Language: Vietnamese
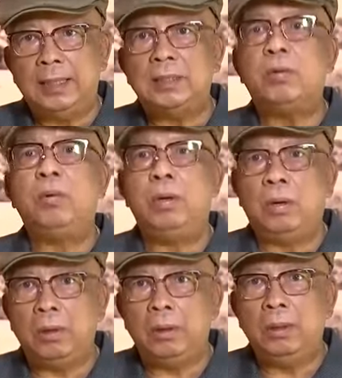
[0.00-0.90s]
trong quân đội
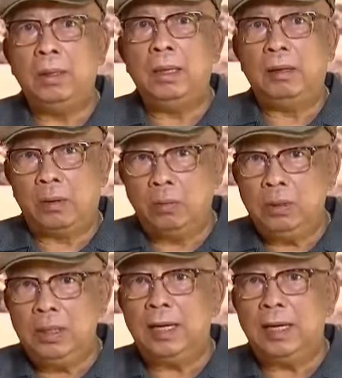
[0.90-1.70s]
cũng như là